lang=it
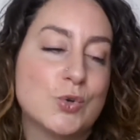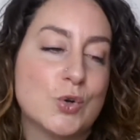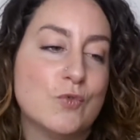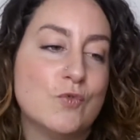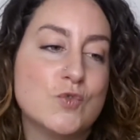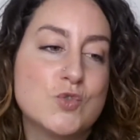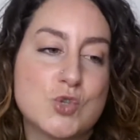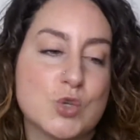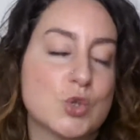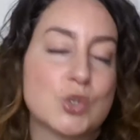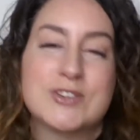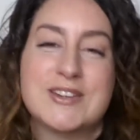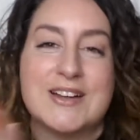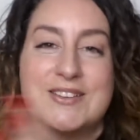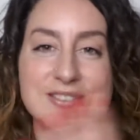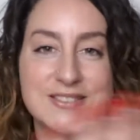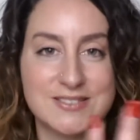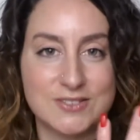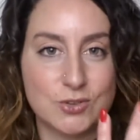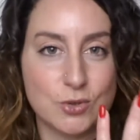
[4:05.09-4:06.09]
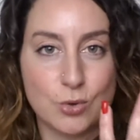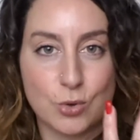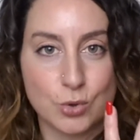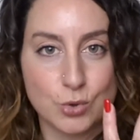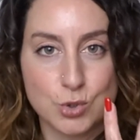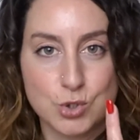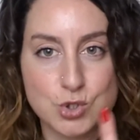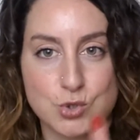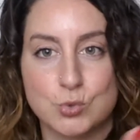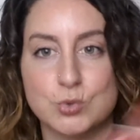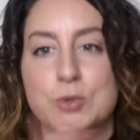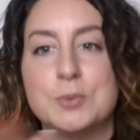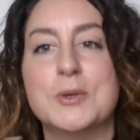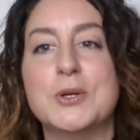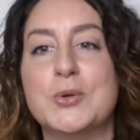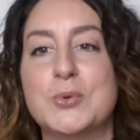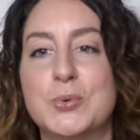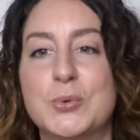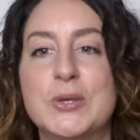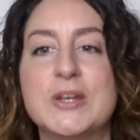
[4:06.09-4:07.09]
non sono tanto conosciuti
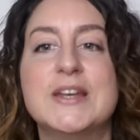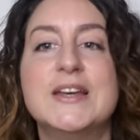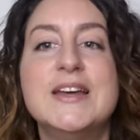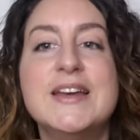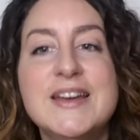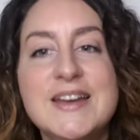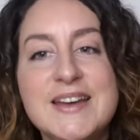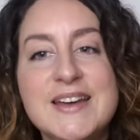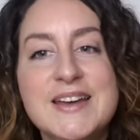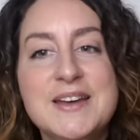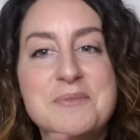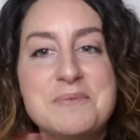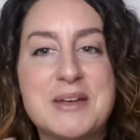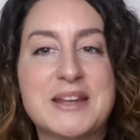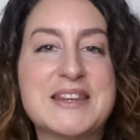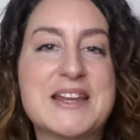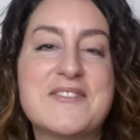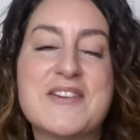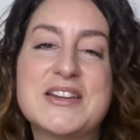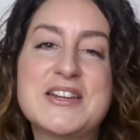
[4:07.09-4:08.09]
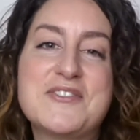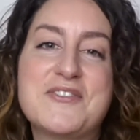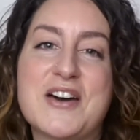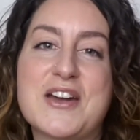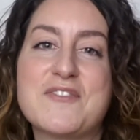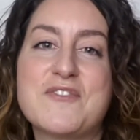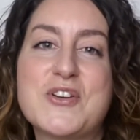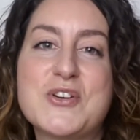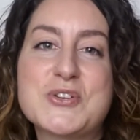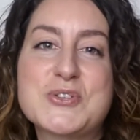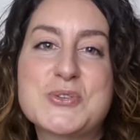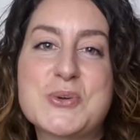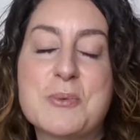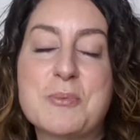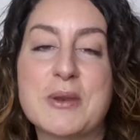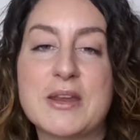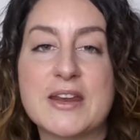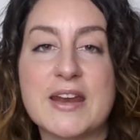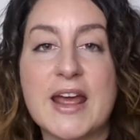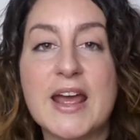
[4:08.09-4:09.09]
per cui mi andava di farvelo
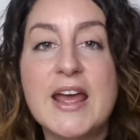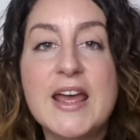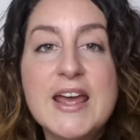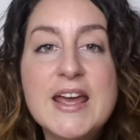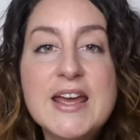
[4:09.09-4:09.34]
scoprire